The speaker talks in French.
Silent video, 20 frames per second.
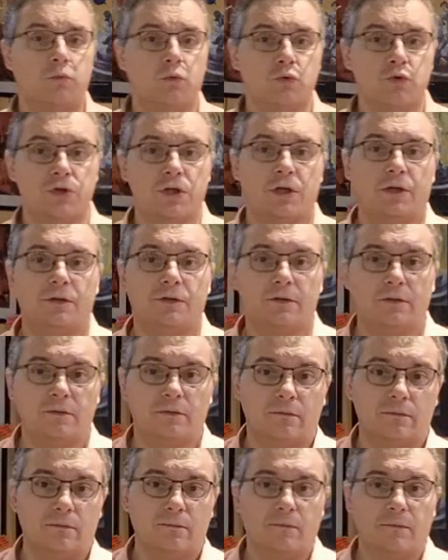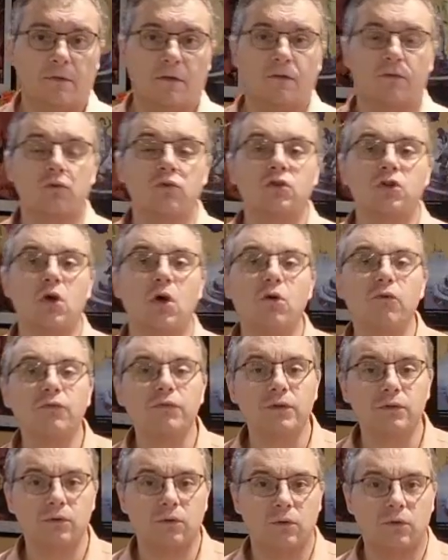replonger là-dedans Est-ce que j'ai
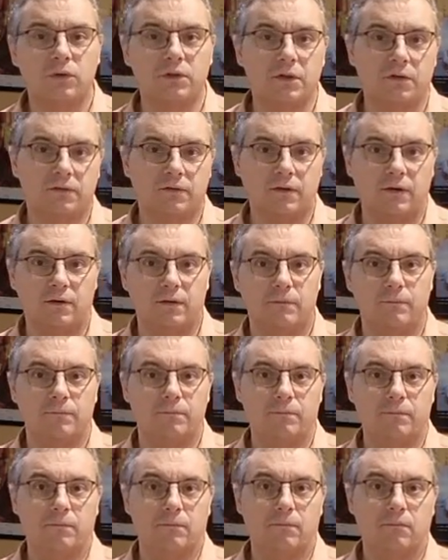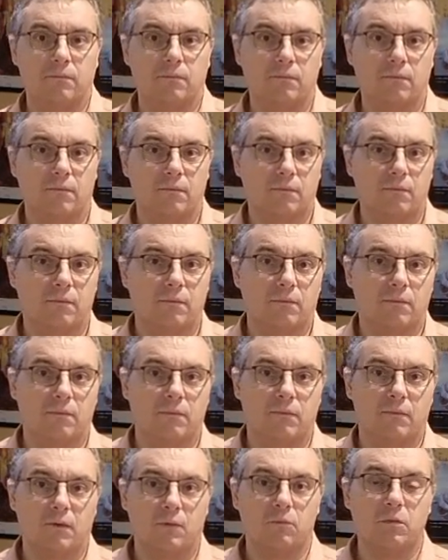envie de relire ça
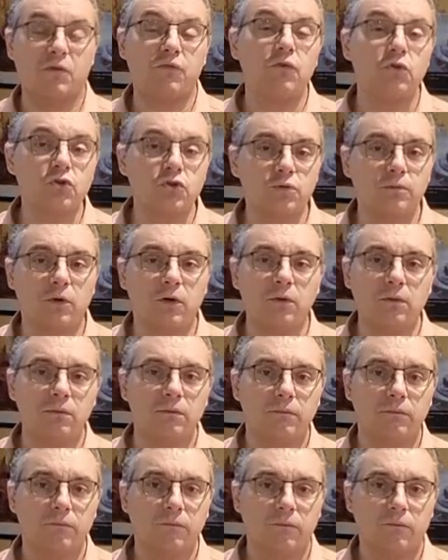Bah franchement,